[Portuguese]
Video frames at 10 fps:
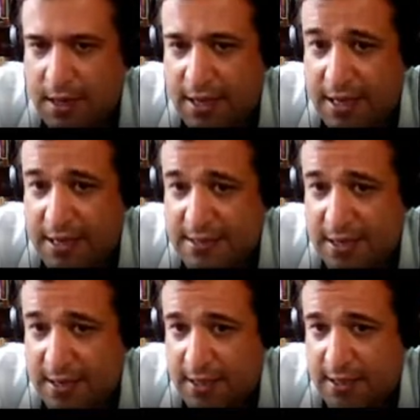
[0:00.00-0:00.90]
esse
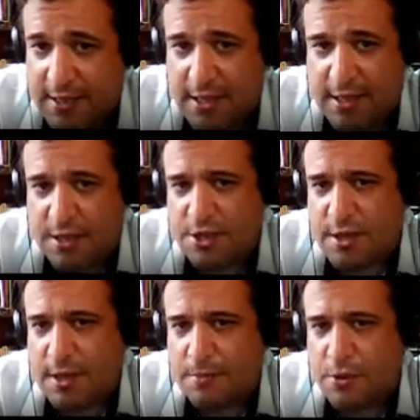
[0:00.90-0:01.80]
a n aqui que a gente
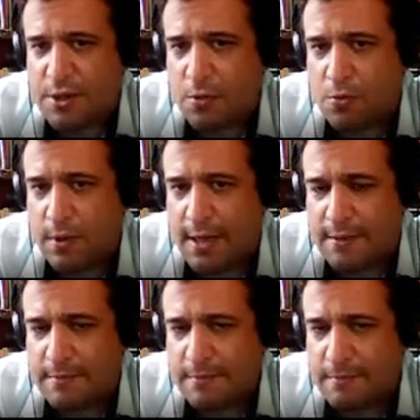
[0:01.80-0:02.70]
acabou de calcular,